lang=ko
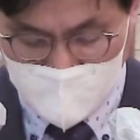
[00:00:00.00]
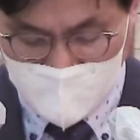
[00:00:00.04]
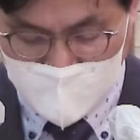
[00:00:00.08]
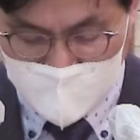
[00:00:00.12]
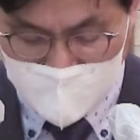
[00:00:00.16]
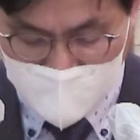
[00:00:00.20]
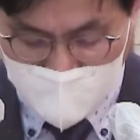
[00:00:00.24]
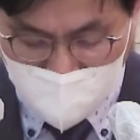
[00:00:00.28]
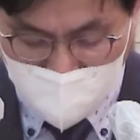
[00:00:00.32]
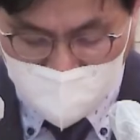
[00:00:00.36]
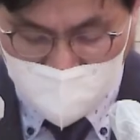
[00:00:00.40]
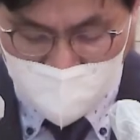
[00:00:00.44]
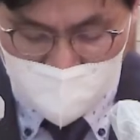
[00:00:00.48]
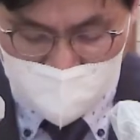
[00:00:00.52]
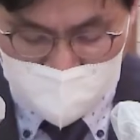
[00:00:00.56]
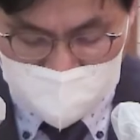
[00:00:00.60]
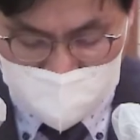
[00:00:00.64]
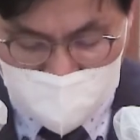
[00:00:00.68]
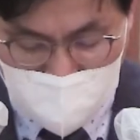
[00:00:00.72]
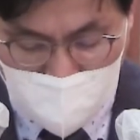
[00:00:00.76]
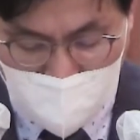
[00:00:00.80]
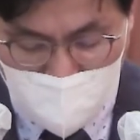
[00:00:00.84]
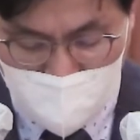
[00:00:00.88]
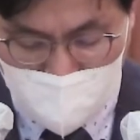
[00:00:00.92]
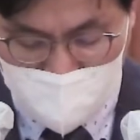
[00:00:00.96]
그러나
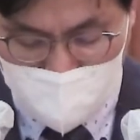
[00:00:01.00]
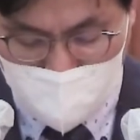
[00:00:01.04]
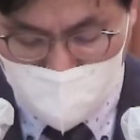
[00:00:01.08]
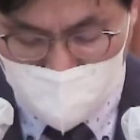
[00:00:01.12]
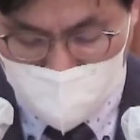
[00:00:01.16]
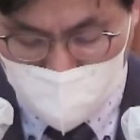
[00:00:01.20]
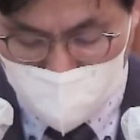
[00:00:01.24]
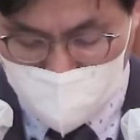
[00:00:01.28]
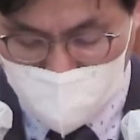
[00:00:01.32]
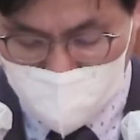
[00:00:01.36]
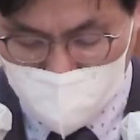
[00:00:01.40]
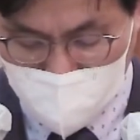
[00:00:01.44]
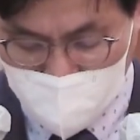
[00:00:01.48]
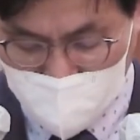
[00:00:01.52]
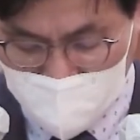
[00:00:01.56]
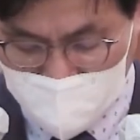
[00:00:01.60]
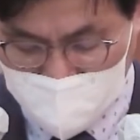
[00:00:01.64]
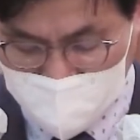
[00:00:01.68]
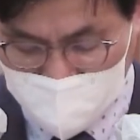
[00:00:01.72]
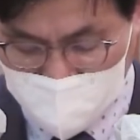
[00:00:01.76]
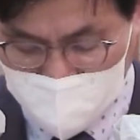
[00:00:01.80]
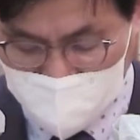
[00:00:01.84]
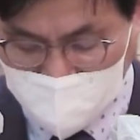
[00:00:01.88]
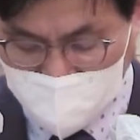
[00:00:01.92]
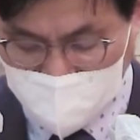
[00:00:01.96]
그것만으로
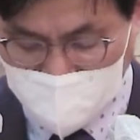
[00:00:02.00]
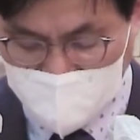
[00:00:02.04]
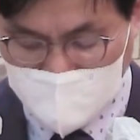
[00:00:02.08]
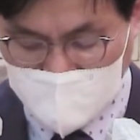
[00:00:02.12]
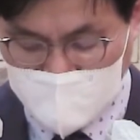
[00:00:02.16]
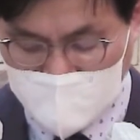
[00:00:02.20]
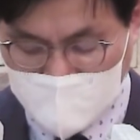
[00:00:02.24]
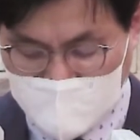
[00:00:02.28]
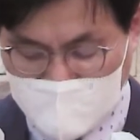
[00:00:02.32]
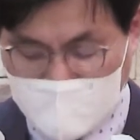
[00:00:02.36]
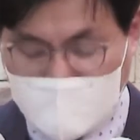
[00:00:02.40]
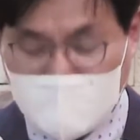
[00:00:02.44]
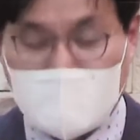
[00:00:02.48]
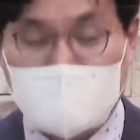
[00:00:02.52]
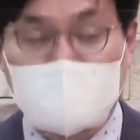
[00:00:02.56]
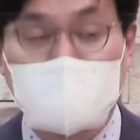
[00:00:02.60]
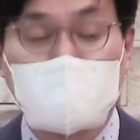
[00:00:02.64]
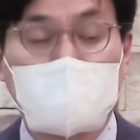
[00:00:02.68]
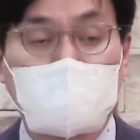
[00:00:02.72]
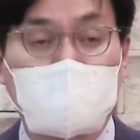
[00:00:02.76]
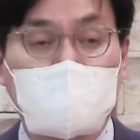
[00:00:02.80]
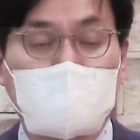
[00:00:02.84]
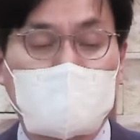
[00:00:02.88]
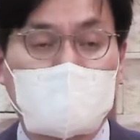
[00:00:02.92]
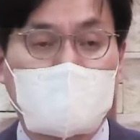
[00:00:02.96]
충분하지
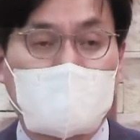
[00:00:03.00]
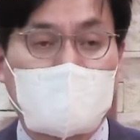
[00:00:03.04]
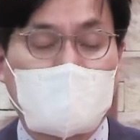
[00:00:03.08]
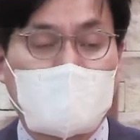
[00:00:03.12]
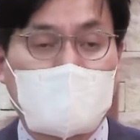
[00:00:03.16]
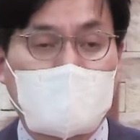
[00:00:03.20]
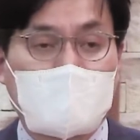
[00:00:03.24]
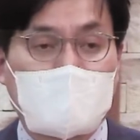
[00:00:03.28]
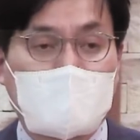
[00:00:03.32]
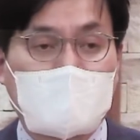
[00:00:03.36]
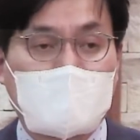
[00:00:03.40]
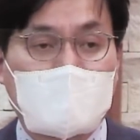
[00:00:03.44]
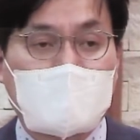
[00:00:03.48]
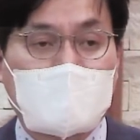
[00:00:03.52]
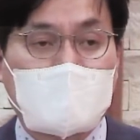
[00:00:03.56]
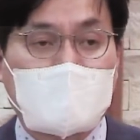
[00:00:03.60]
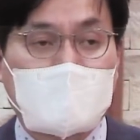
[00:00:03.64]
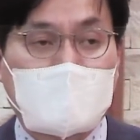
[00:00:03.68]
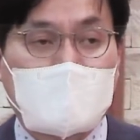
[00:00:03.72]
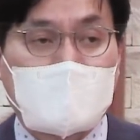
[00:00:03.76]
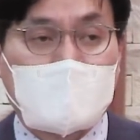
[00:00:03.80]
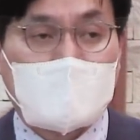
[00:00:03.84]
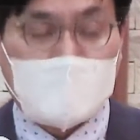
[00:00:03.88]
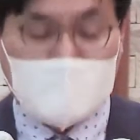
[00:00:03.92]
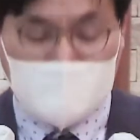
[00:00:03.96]
않습니다.
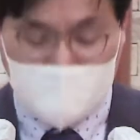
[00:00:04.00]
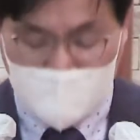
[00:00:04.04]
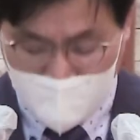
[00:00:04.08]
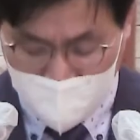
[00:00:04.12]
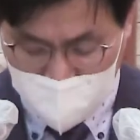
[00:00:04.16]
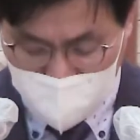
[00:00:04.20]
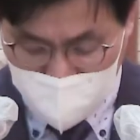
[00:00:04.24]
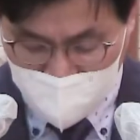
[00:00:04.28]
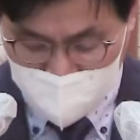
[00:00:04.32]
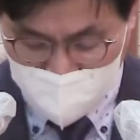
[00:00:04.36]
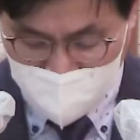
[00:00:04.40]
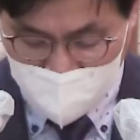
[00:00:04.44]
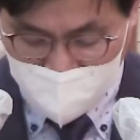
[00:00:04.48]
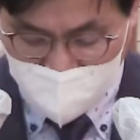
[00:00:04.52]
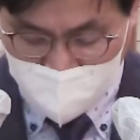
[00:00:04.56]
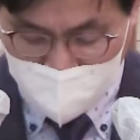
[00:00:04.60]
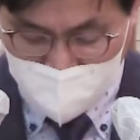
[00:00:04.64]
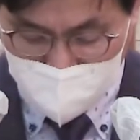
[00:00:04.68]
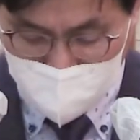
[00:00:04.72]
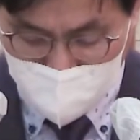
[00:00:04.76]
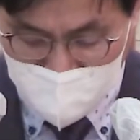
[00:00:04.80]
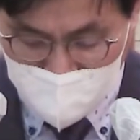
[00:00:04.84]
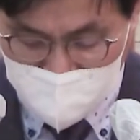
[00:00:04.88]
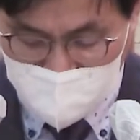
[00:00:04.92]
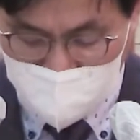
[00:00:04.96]
날마다
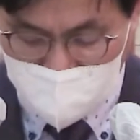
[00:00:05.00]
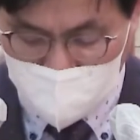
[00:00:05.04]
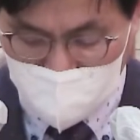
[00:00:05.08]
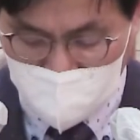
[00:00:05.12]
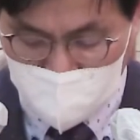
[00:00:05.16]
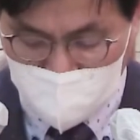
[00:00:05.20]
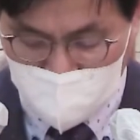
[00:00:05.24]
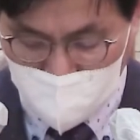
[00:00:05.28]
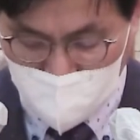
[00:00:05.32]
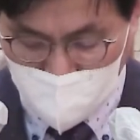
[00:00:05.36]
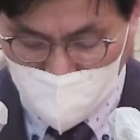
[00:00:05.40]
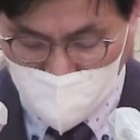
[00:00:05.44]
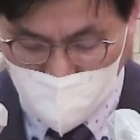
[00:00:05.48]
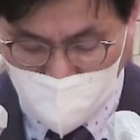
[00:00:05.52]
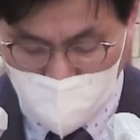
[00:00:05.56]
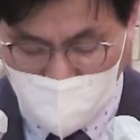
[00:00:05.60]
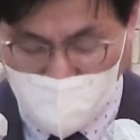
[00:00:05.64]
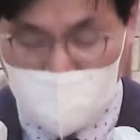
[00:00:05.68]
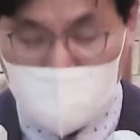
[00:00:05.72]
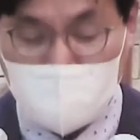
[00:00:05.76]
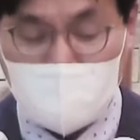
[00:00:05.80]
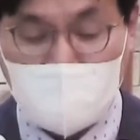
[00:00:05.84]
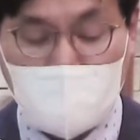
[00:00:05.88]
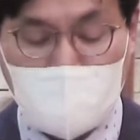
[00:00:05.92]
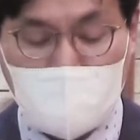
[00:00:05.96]
믿음을
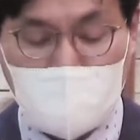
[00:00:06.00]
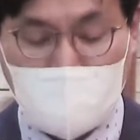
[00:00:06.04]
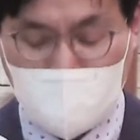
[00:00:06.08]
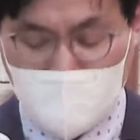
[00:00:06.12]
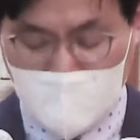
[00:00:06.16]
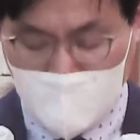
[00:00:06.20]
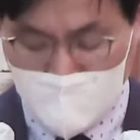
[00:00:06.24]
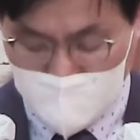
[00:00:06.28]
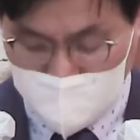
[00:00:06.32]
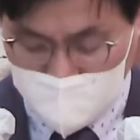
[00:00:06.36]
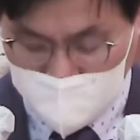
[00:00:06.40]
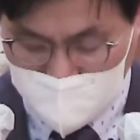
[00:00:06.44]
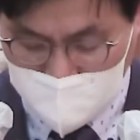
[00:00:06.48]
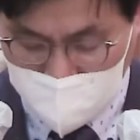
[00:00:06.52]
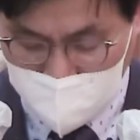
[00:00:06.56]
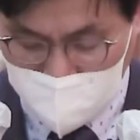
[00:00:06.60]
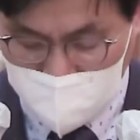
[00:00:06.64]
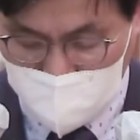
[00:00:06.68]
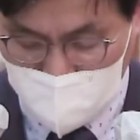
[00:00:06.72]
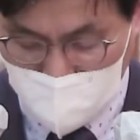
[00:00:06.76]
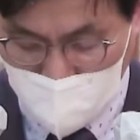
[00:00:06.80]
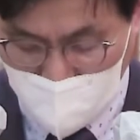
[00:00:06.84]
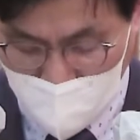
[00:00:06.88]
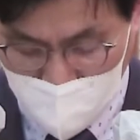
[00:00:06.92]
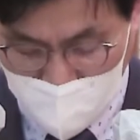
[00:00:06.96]
선포하며
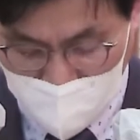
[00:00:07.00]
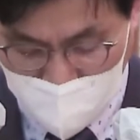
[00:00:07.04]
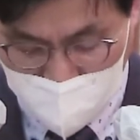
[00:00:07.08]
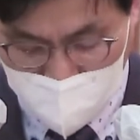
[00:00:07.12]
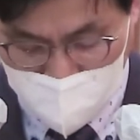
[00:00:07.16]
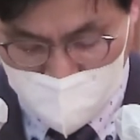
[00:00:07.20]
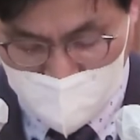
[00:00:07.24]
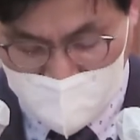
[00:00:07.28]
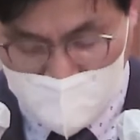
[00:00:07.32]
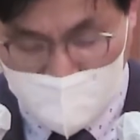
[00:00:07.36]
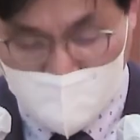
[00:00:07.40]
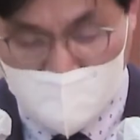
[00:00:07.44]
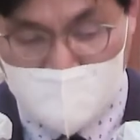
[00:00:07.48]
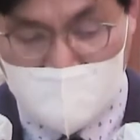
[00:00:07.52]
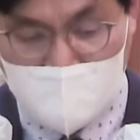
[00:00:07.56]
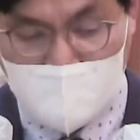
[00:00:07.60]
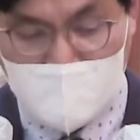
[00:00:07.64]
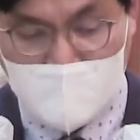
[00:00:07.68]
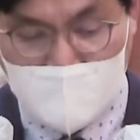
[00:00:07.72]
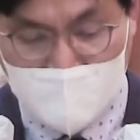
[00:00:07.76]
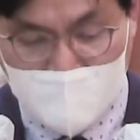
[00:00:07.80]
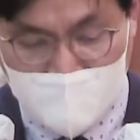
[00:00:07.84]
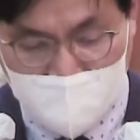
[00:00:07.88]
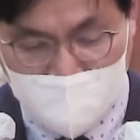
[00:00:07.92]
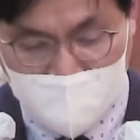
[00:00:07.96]
그리스도와 함께
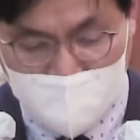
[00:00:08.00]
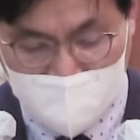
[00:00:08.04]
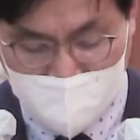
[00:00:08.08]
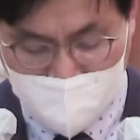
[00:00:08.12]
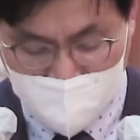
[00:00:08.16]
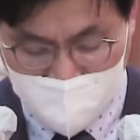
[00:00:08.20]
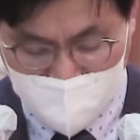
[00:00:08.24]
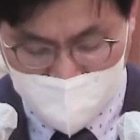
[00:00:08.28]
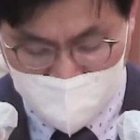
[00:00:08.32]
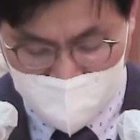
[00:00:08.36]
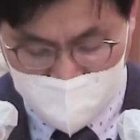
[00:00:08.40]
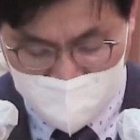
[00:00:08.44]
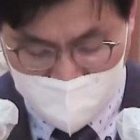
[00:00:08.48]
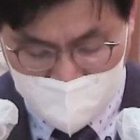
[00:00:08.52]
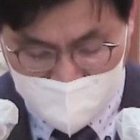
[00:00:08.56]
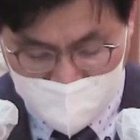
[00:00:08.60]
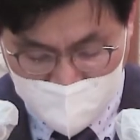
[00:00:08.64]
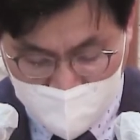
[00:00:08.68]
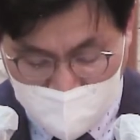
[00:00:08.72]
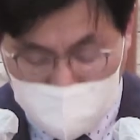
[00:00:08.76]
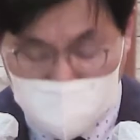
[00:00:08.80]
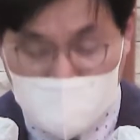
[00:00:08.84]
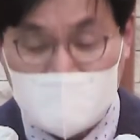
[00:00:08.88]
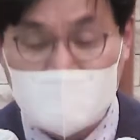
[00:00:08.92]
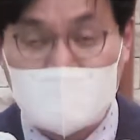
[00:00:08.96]
가야
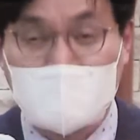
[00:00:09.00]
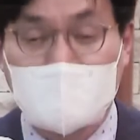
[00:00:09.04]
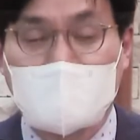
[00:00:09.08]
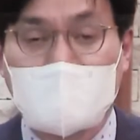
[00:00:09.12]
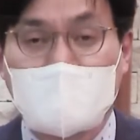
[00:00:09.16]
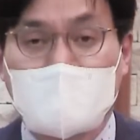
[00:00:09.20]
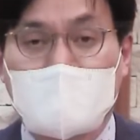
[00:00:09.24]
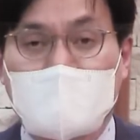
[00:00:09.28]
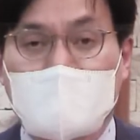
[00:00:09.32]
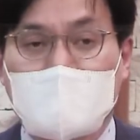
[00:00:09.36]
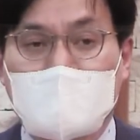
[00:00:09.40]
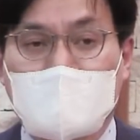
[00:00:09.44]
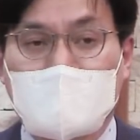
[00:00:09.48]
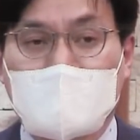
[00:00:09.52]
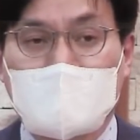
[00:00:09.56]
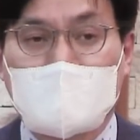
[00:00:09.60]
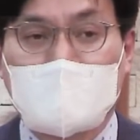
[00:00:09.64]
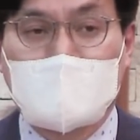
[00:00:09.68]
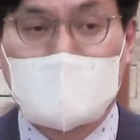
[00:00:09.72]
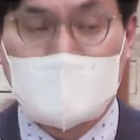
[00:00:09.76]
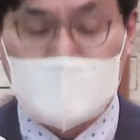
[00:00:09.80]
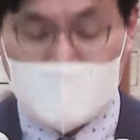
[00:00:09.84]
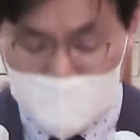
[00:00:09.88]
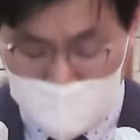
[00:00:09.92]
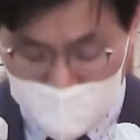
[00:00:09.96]
합니다.
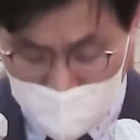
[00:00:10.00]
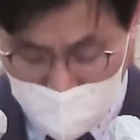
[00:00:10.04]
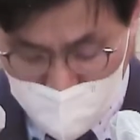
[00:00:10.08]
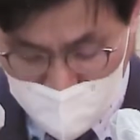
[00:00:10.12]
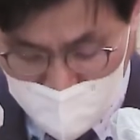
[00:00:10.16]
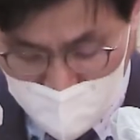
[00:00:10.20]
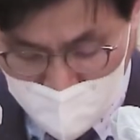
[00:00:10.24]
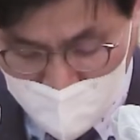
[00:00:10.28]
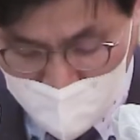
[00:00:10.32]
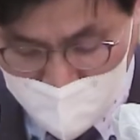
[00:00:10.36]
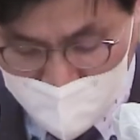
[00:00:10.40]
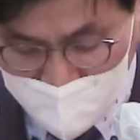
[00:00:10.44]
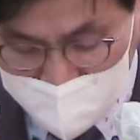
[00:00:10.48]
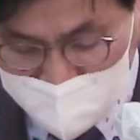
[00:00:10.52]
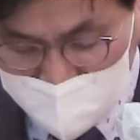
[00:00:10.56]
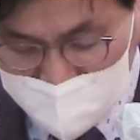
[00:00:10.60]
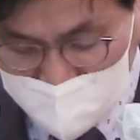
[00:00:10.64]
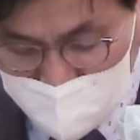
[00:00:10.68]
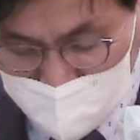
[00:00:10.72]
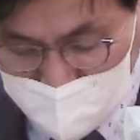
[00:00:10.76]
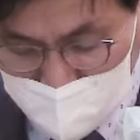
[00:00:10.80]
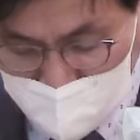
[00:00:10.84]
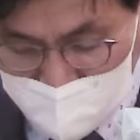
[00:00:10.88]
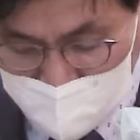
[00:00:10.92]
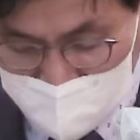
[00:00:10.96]
12절의 말씀
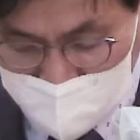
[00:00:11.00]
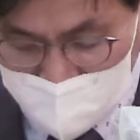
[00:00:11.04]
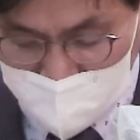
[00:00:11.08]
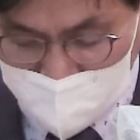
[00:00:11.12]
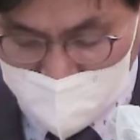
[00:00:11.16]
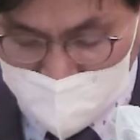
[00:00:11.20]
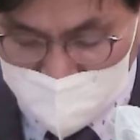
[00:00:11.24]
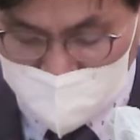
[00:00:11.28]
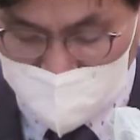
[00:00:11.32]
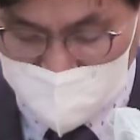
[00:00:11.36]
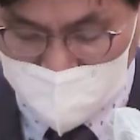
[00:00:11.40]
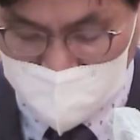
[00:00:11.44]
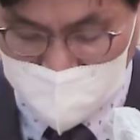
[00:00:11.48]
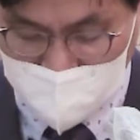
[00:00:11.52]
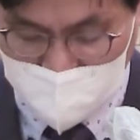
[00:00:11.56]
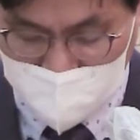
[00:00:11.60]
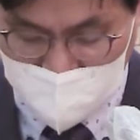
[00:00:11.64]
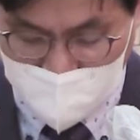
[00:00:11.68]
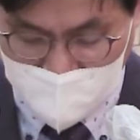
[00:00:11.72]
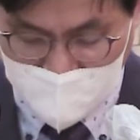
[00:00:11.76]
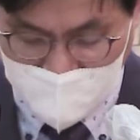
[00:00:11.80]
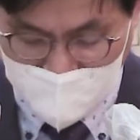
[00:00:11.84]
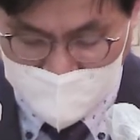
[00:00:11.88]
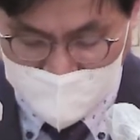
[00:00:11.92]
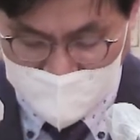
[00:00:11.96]
속에서 그것을
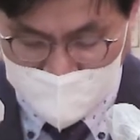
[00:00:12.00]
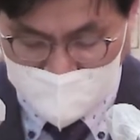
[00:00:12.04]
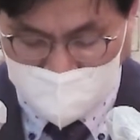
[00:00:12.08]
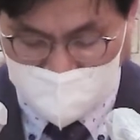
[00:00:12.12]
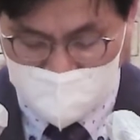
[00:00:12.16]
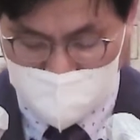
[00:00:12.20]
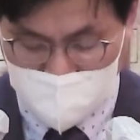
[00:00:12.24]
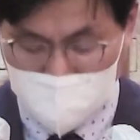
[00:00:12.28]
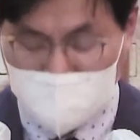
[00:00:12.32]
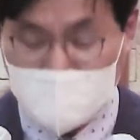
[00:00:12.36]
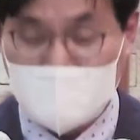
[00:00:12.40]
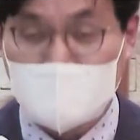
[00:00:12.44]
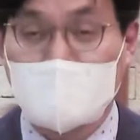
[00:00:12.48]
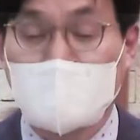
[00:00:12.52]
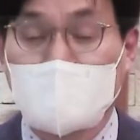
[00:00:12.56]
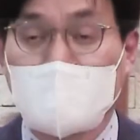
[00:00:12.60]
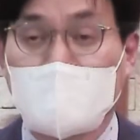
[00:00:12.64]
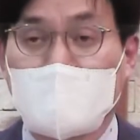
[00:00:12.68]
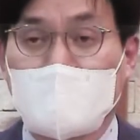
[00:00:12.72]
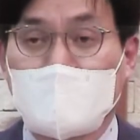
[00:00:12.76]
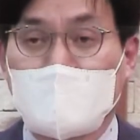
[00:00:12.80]
이야기합니다.